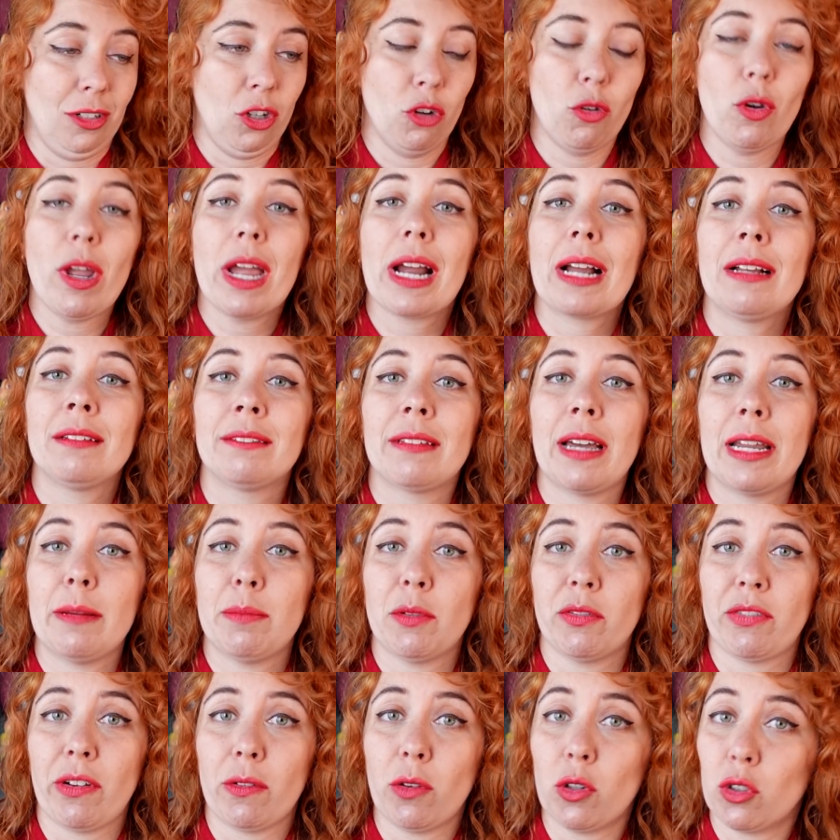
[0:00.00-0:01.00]
Lo voy a cantar y
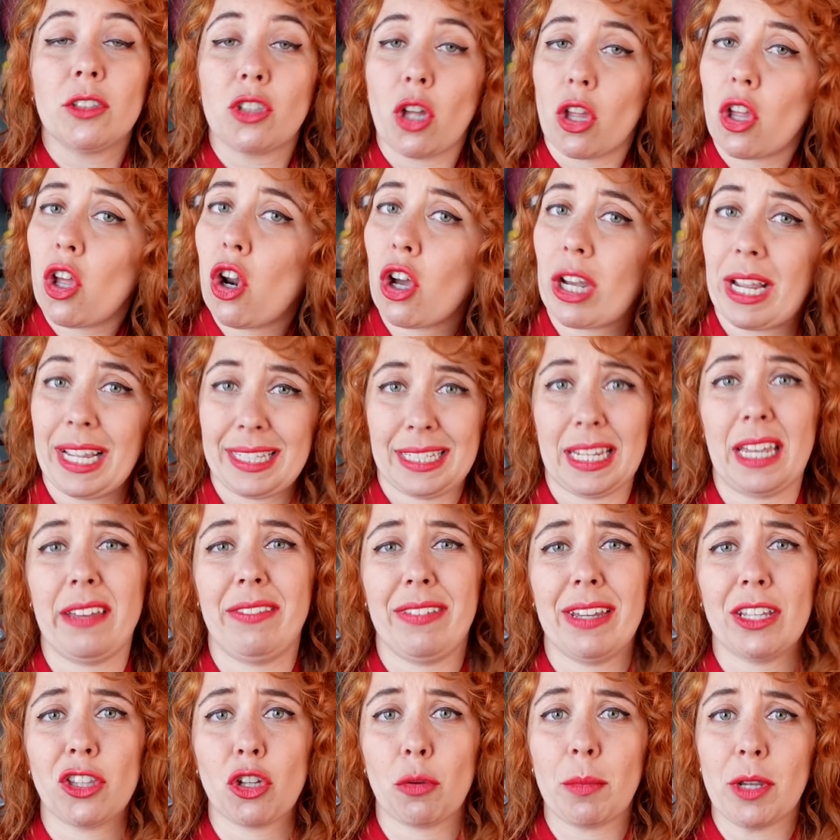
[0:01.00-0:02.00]
por favor, todos los que estáis
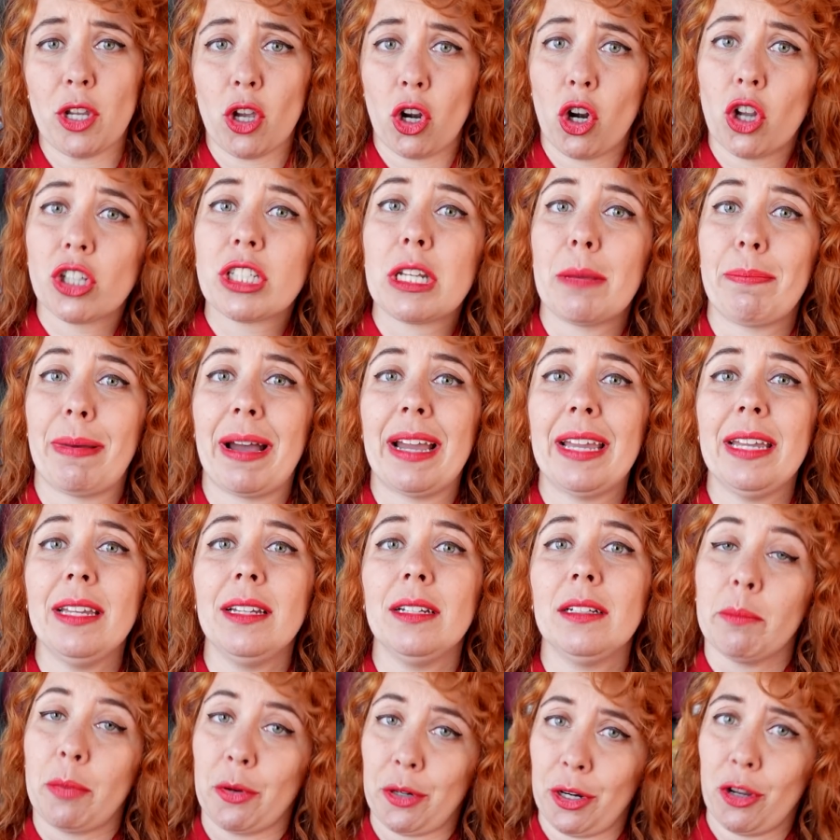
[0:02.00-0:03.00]
viéndome y os lo sepáis,
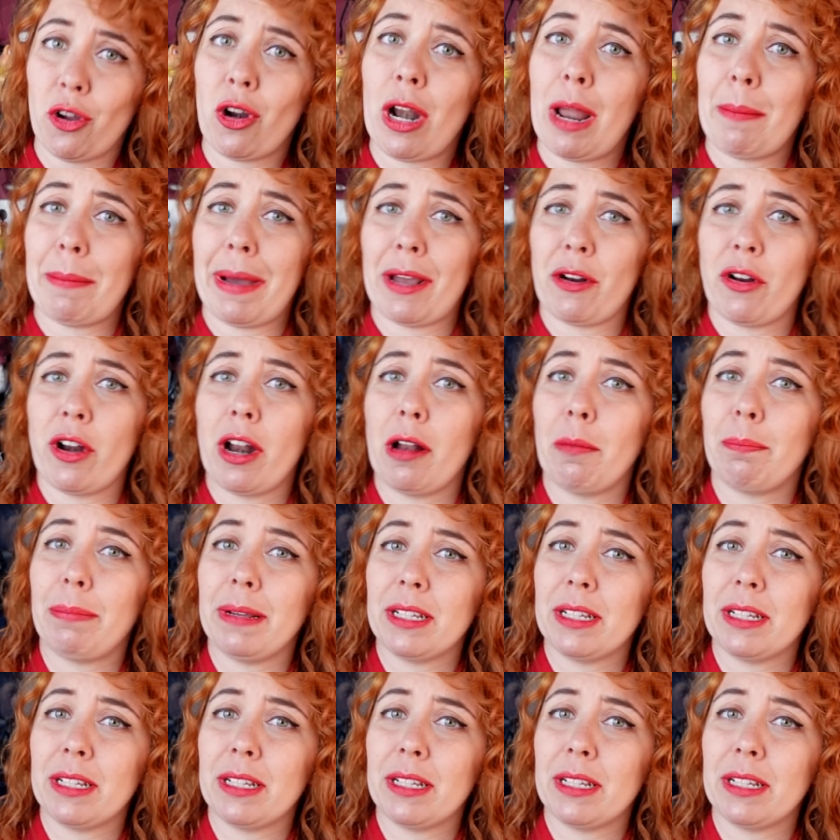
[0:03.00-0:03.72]
poneos la mano en el